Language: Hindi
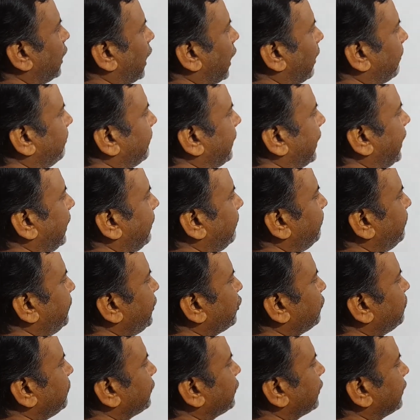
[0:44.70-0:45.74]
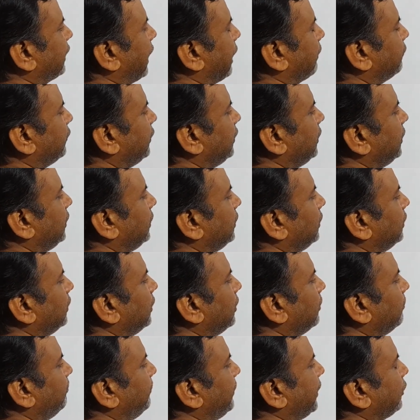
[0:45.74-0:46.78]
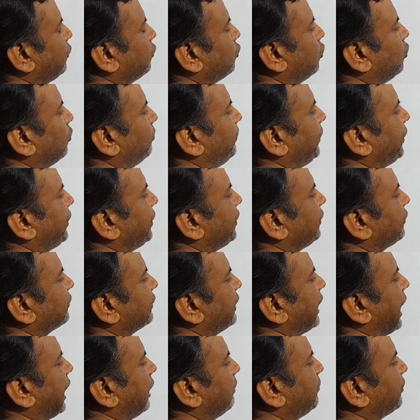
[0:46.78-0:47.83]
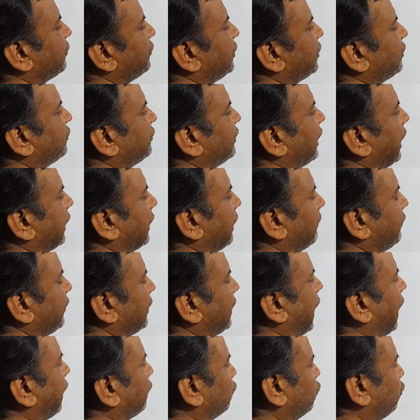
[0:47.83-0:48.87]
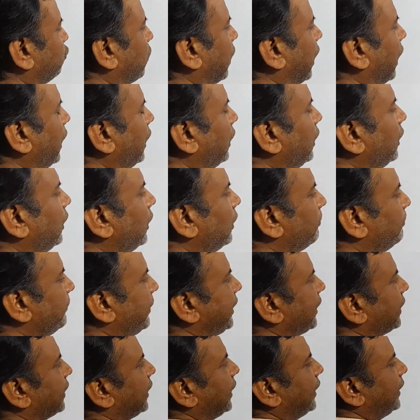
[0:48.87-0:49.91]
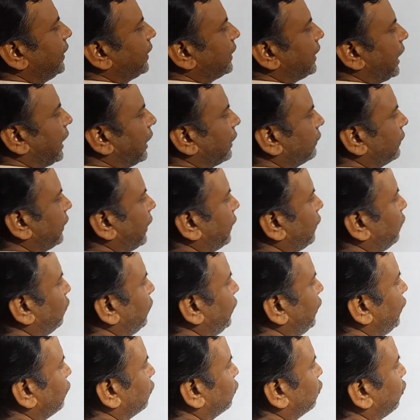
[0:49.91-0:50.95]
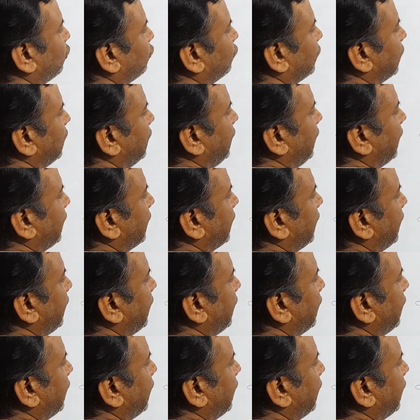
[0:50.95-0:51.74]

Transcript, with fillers: अब मैं बीसवीं शताब्दी में जो ब्रिटिश काल में शिक्षा का विकास हुआ मेरे कहने का अर्थ है कि 1900 से लेके